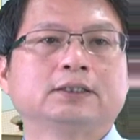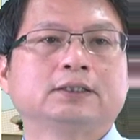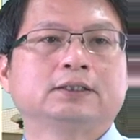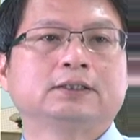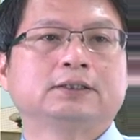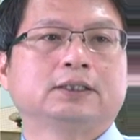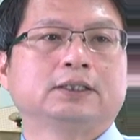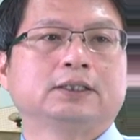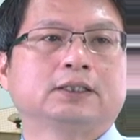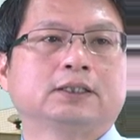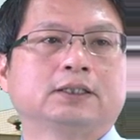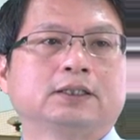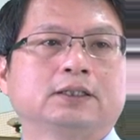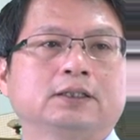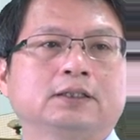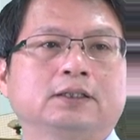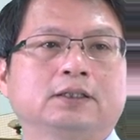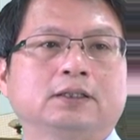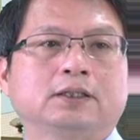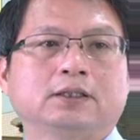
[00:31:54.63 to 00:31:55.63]
这个
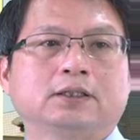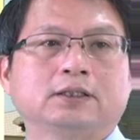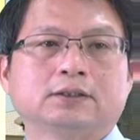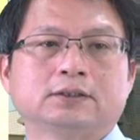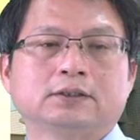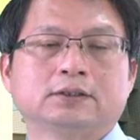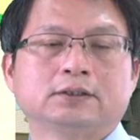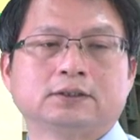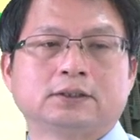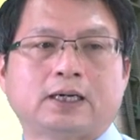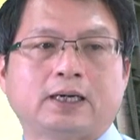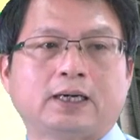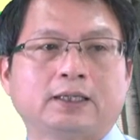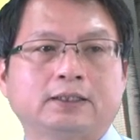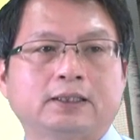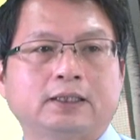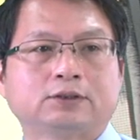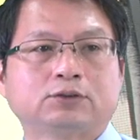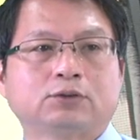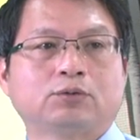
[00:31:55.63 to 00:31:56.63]
啊答
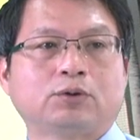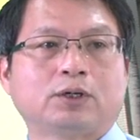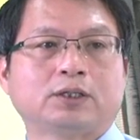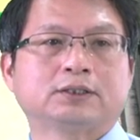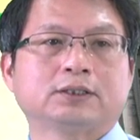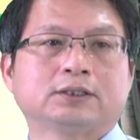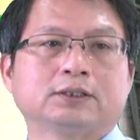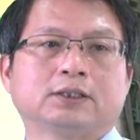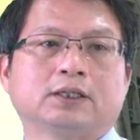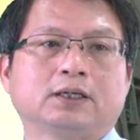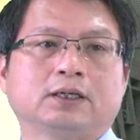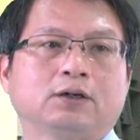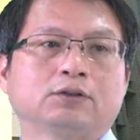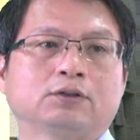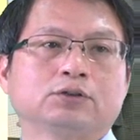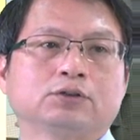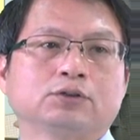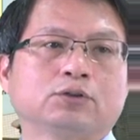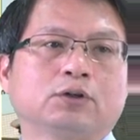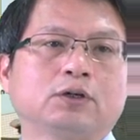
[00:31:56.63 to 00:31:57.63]
案来做完成了哈，
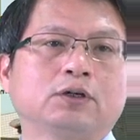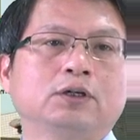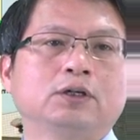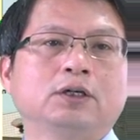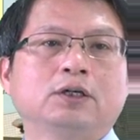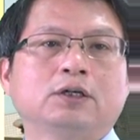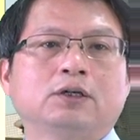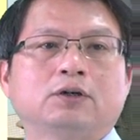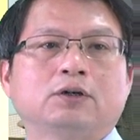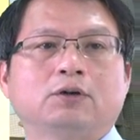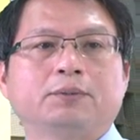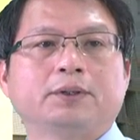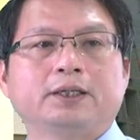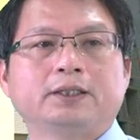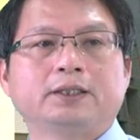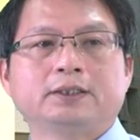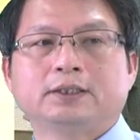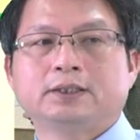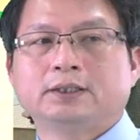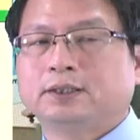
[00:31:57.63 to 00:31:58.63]
就是说我
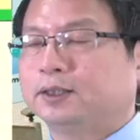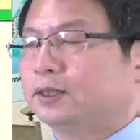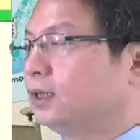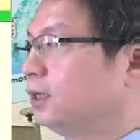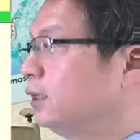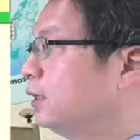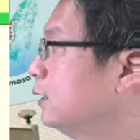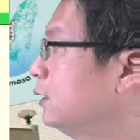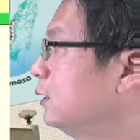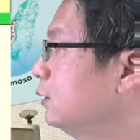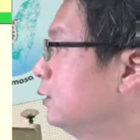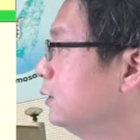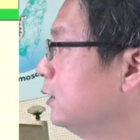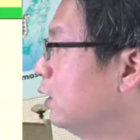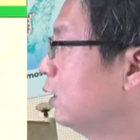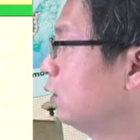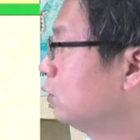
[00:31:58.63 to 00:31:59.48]
们啊要